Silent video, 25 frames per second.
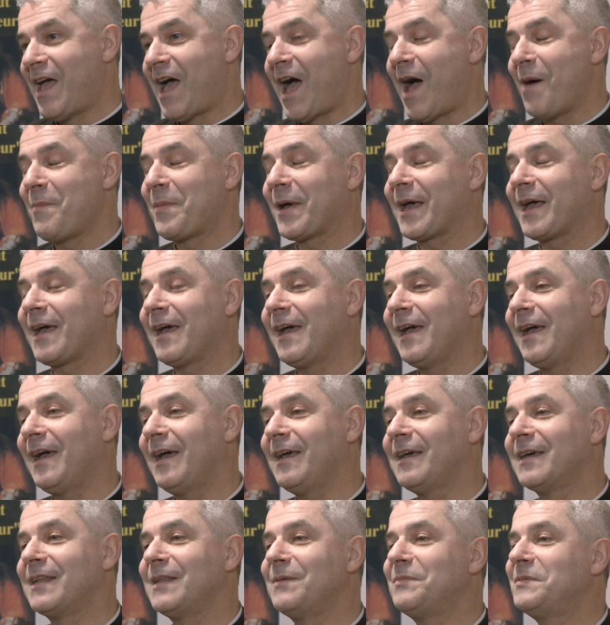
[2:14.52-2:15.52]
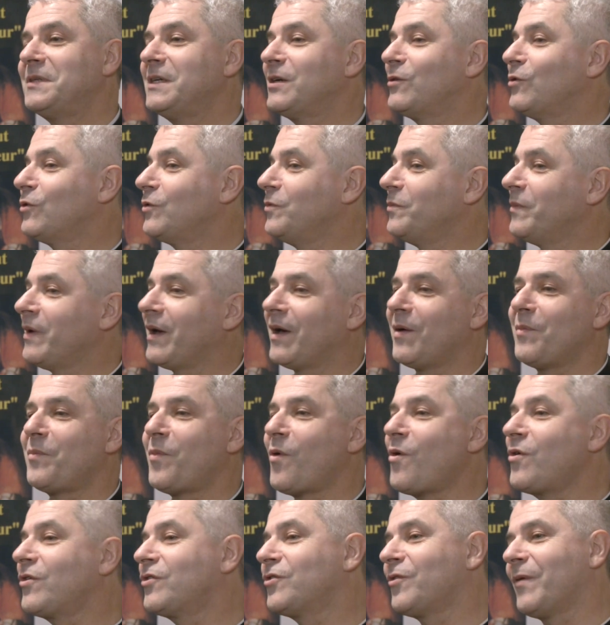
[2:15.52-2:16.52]
Après, il y a des petits coups de main
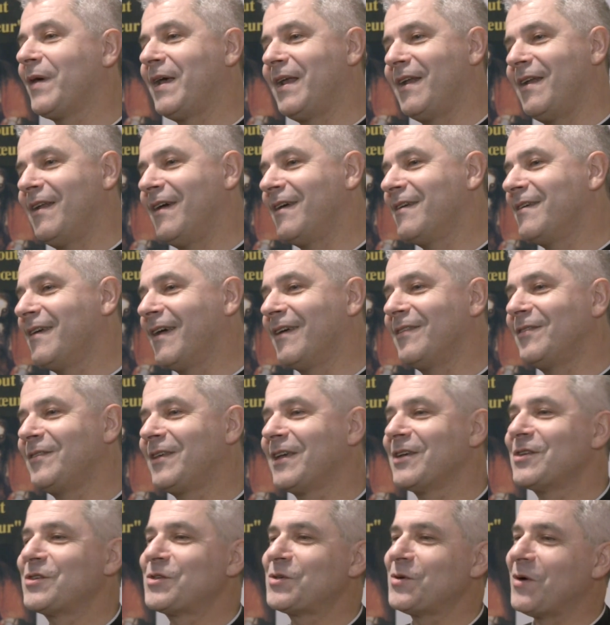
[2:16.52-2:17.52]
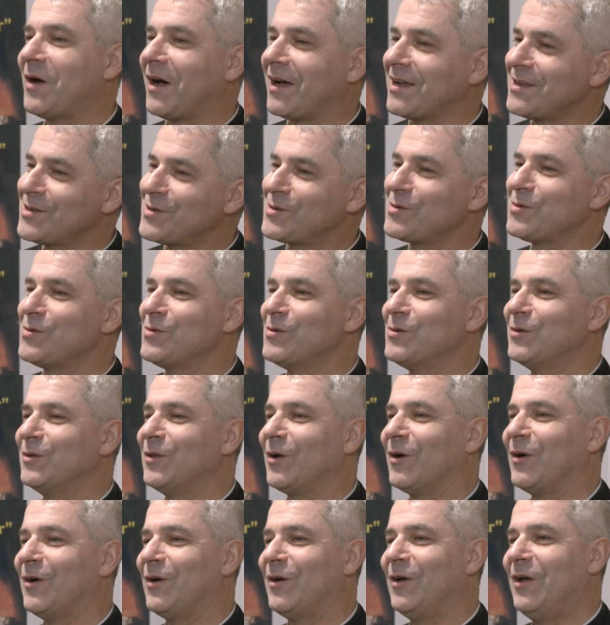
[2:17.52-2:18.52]
ponctuels. Il y a une question à
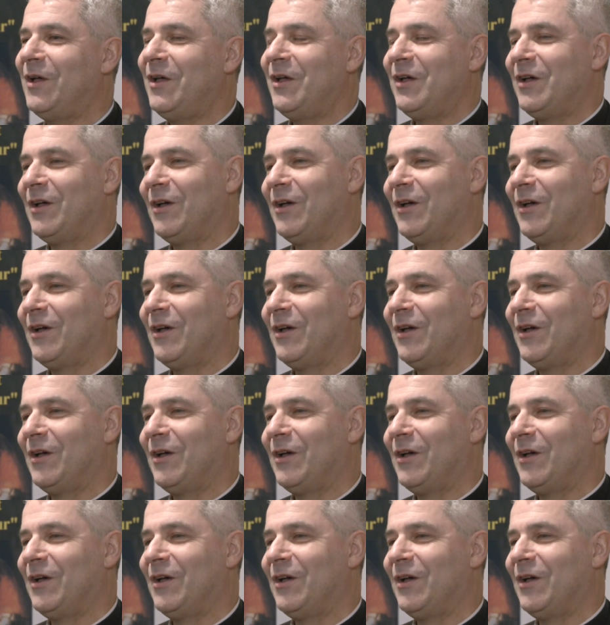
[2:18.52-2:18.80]
résoudre.